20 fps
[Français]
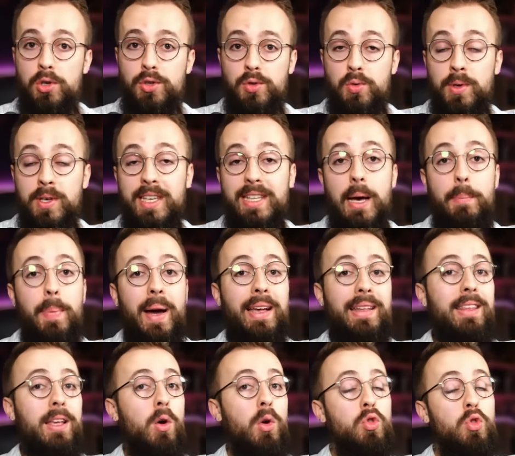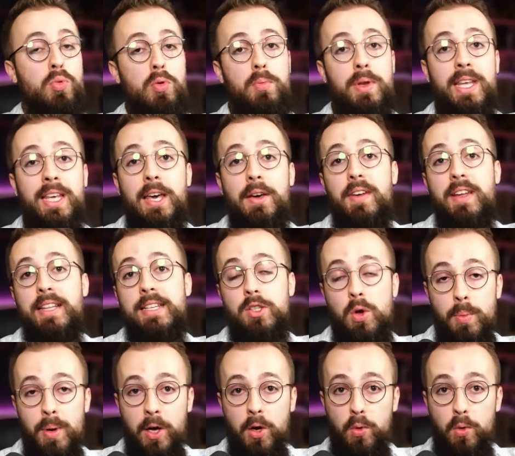donc qui n'a pas été rendue publique avec des embargos